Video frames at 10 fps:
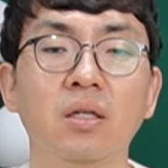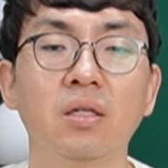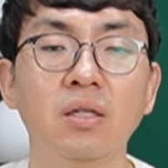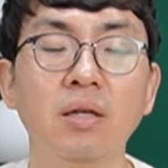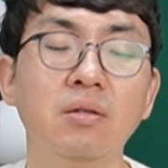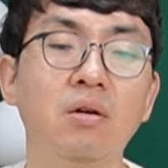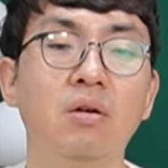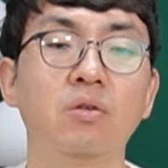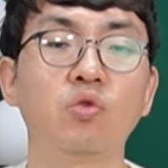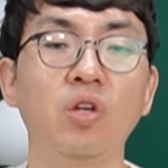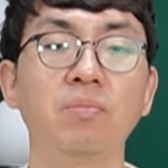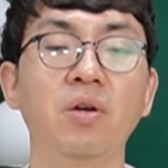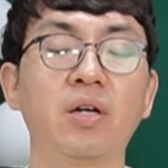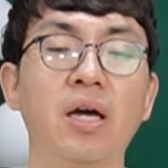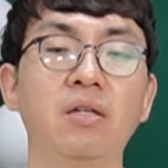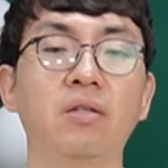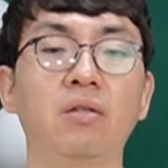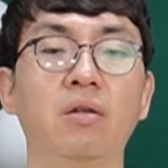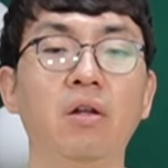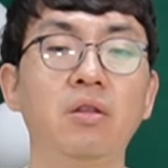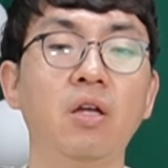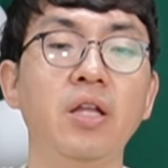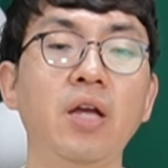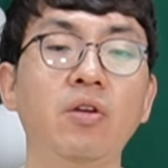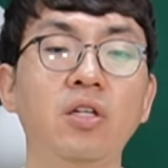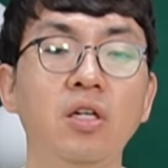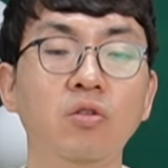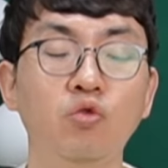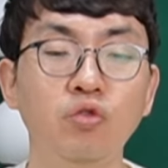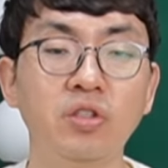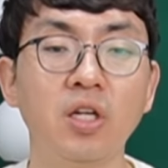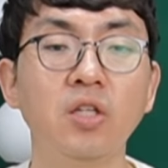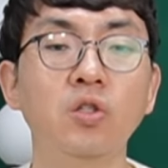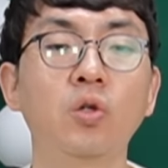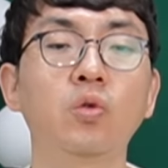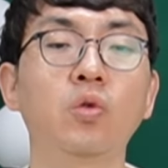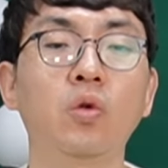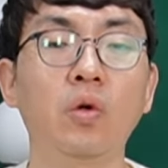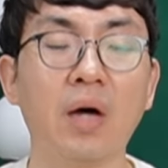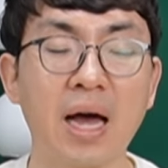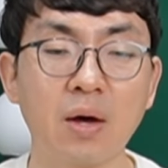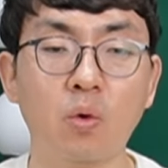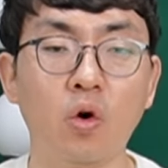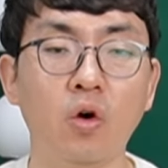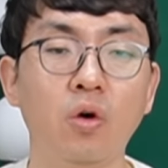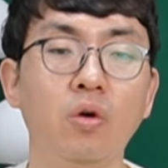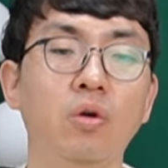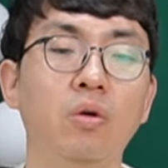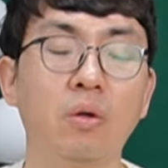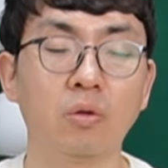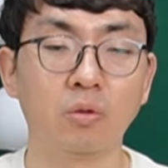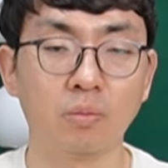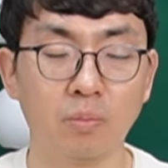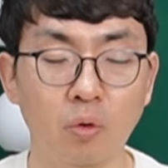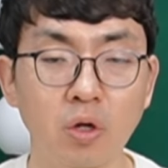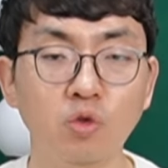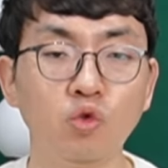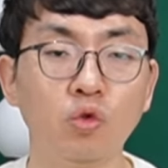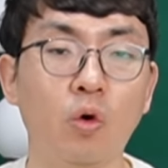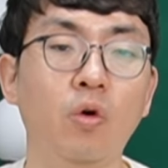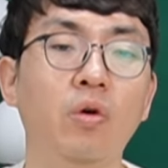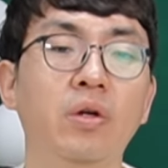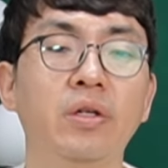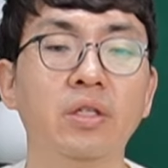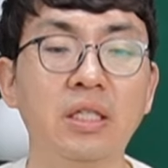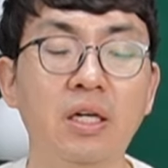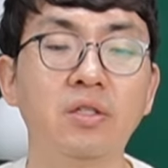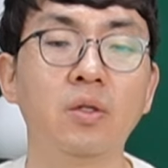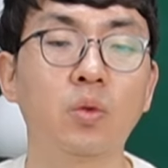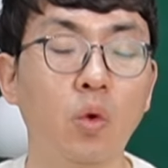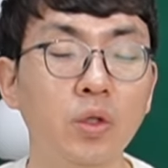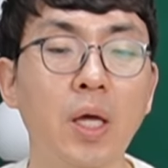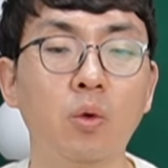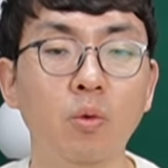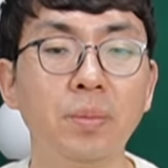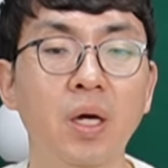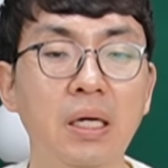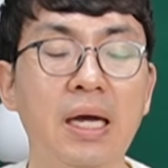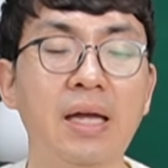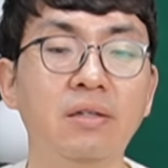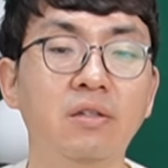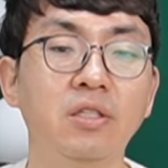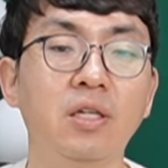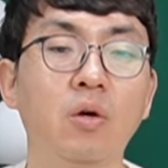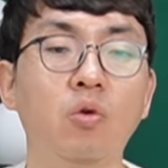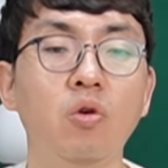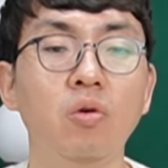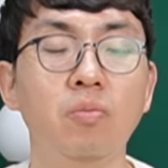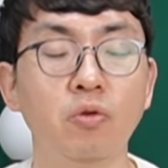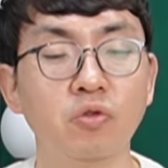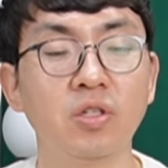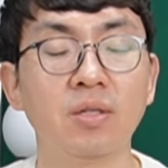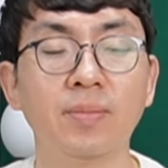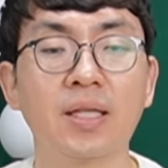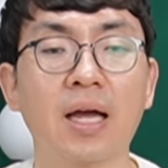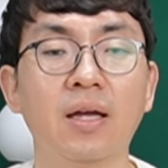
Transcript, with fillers: 그래서 수행평가는 어떤 행위를 구체적으로 하고 보여주고 이것을 토대로 평가하는 것이라고 볼 수 있습니다.